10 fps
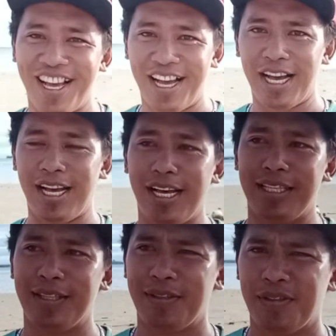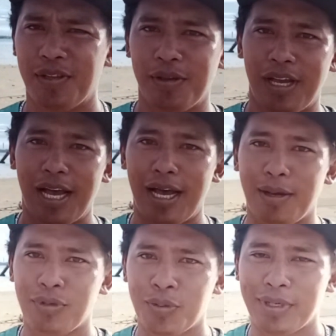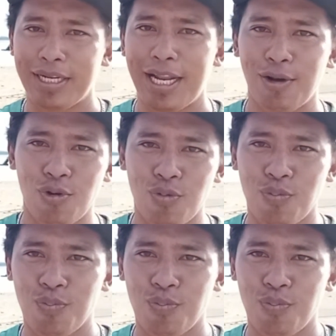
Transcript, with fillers: Uh, uh, mas maganda kung